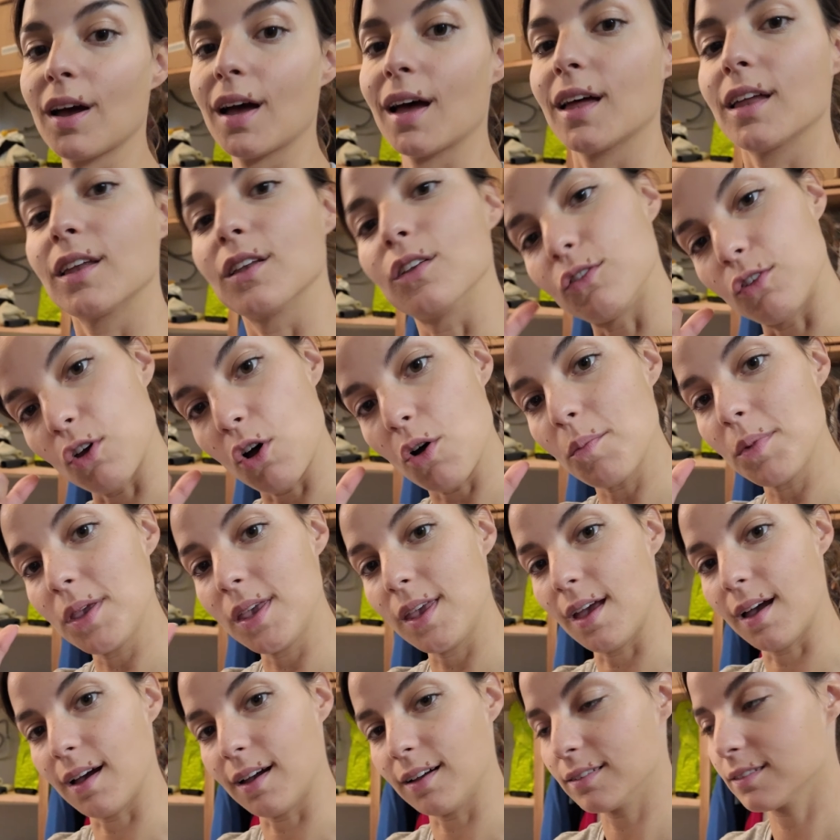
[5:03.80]
va
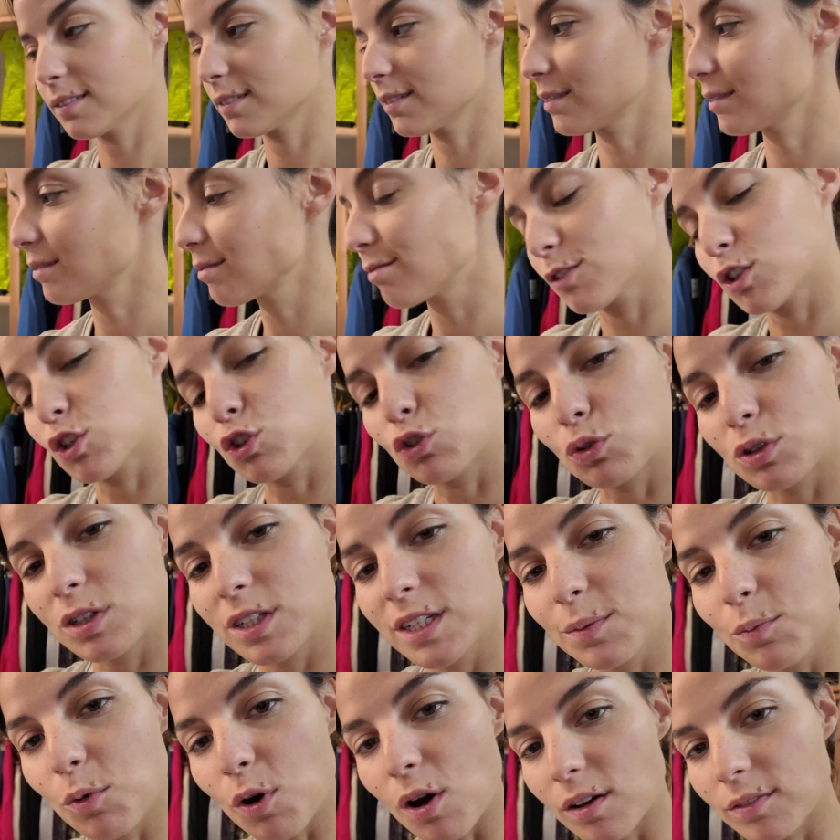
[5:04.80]
dormir. Je vous le
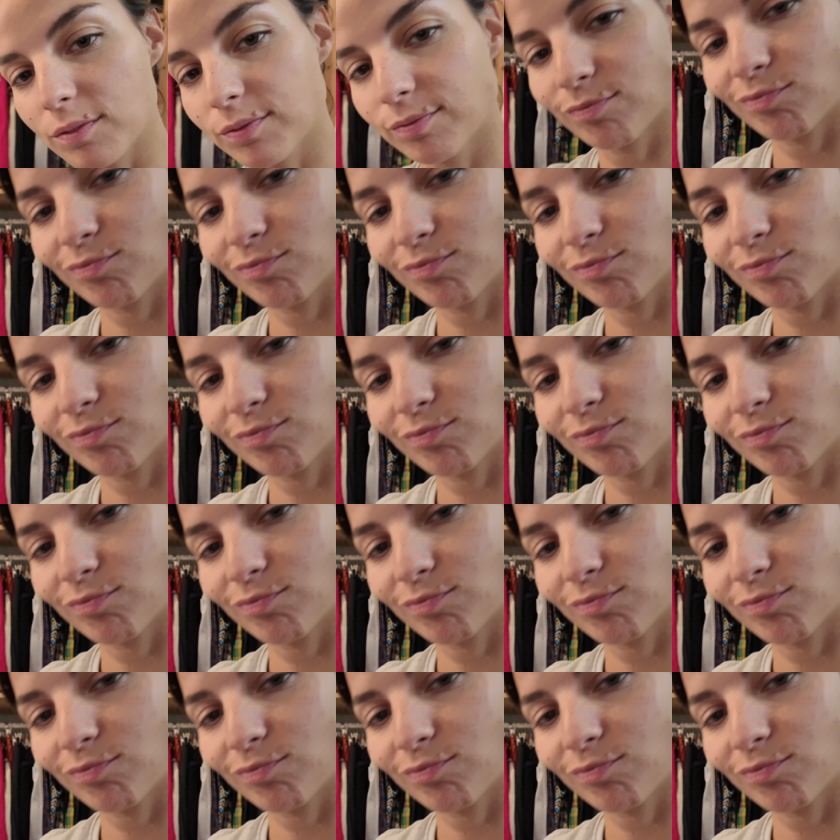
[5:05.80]
dis, moi.